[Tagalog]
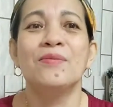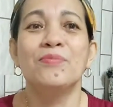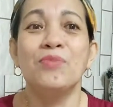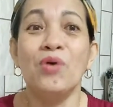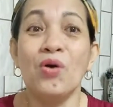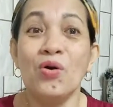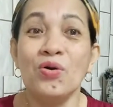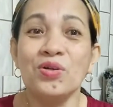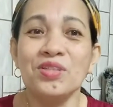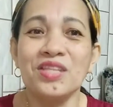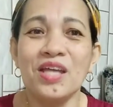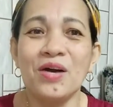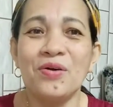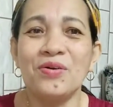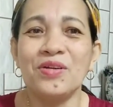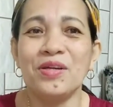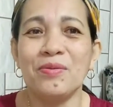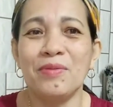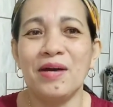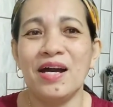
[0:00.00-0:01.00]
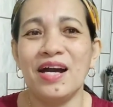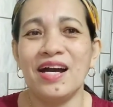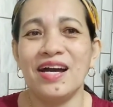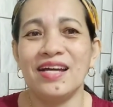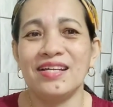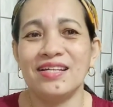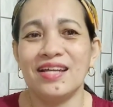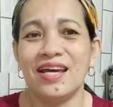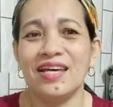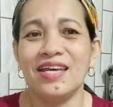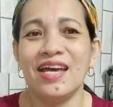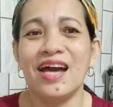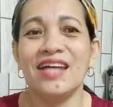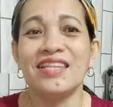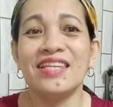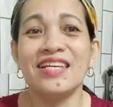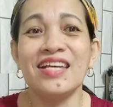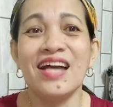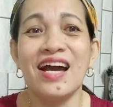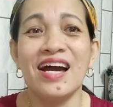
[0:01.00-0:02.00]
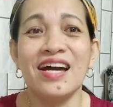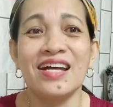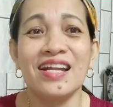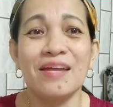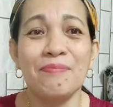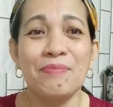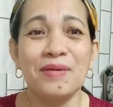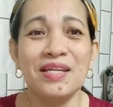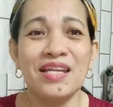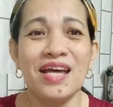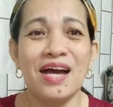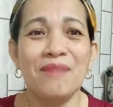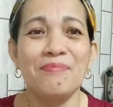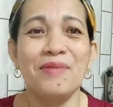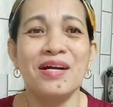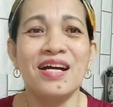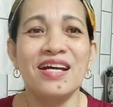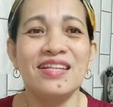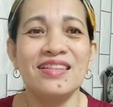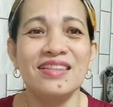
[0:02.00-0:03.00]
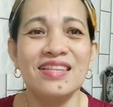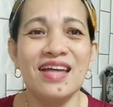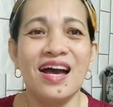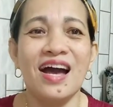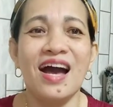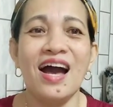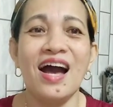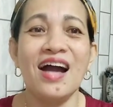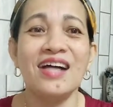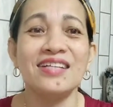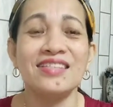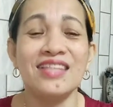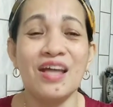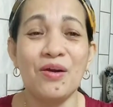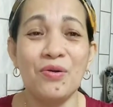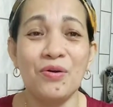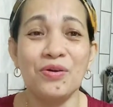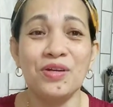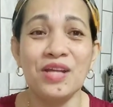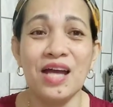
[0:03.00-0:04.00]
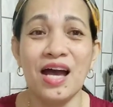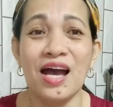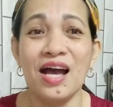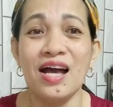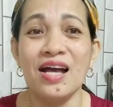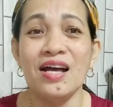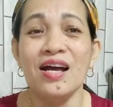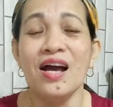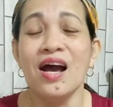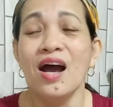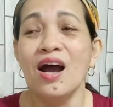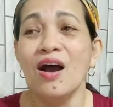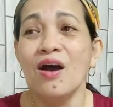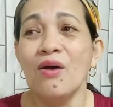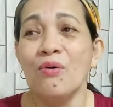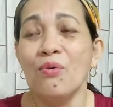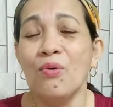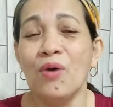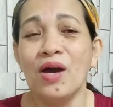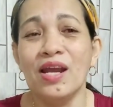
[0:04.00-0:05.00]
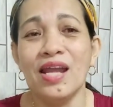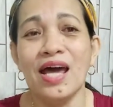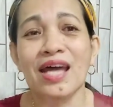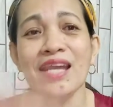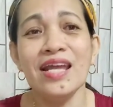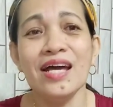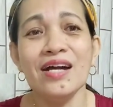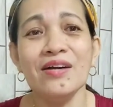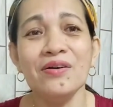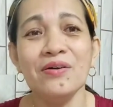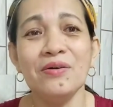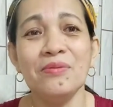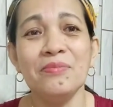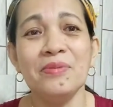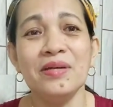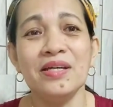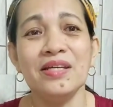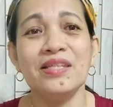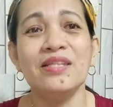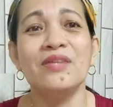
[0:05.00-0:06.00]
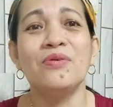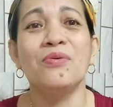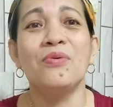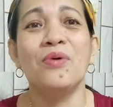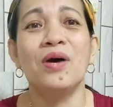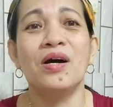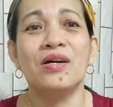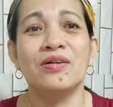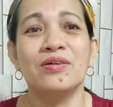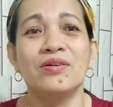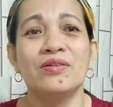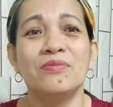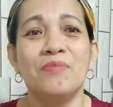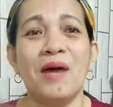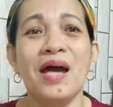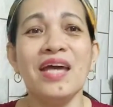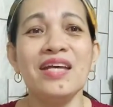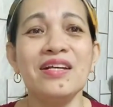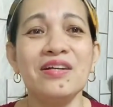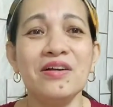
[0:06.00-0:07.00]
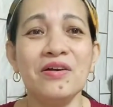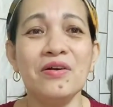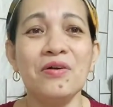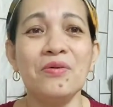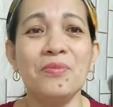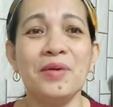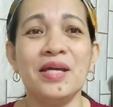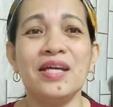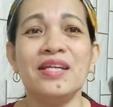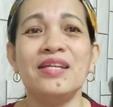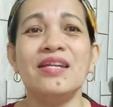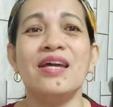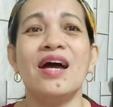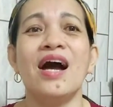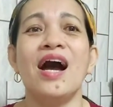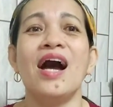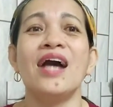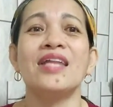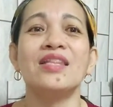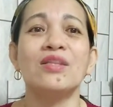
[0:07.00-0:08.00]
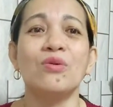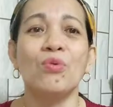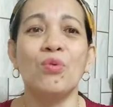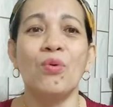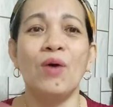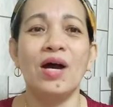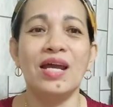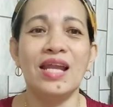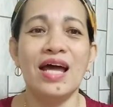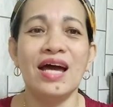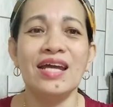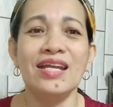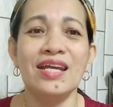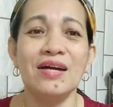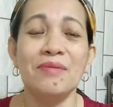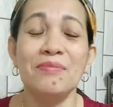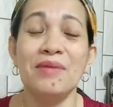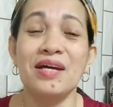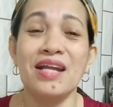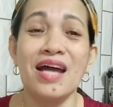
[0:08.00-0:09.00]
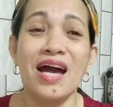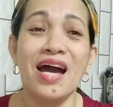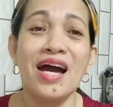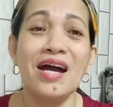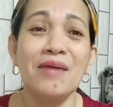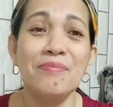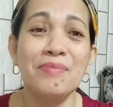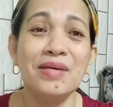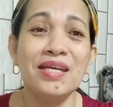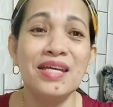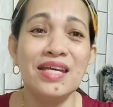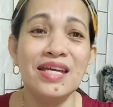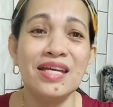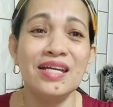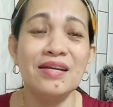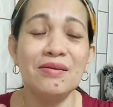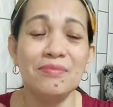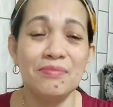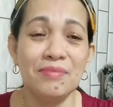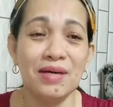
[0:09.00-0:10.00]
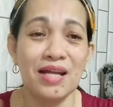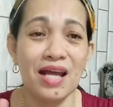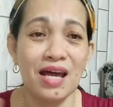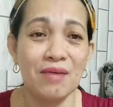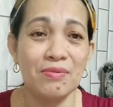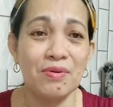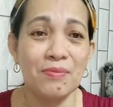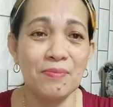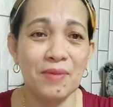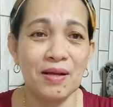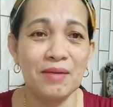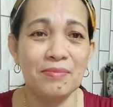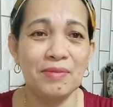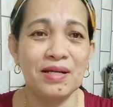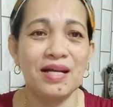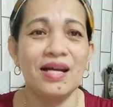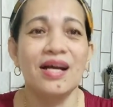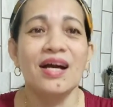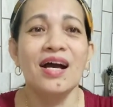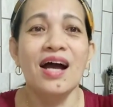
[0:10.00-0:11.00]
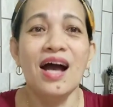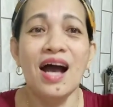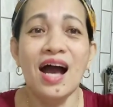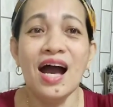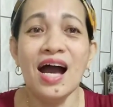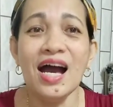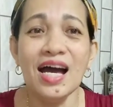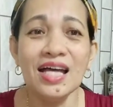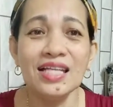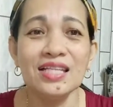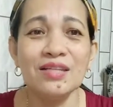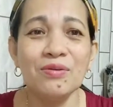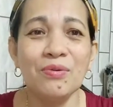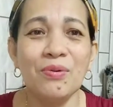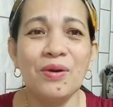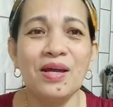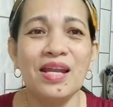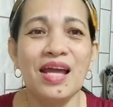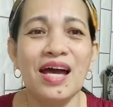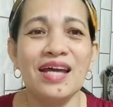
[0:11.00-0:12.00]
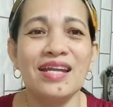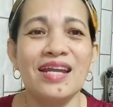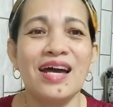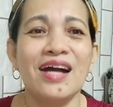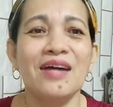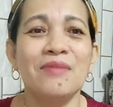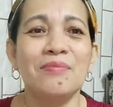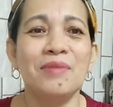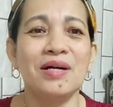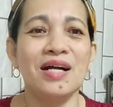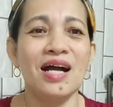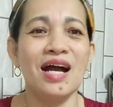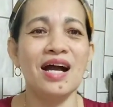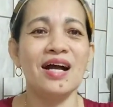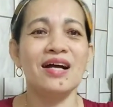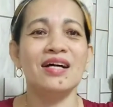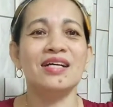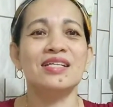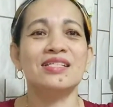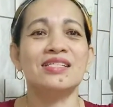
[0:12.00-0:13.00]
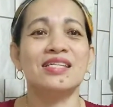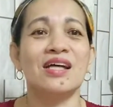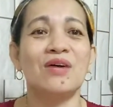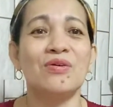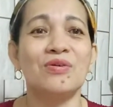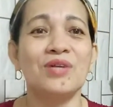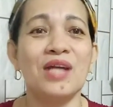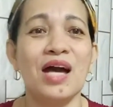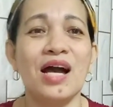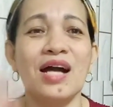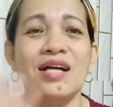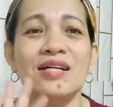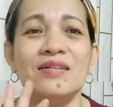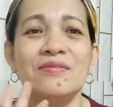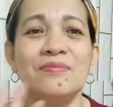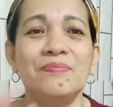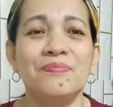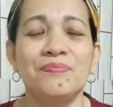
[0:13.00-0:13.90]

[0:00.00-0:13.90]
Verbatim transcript: buong taon naman ay ating harapin na maganda ang taon na wala ng COVID, goodbye COVID, at wala ng maraming, maraming pang mga, at wala ng mga sakunang,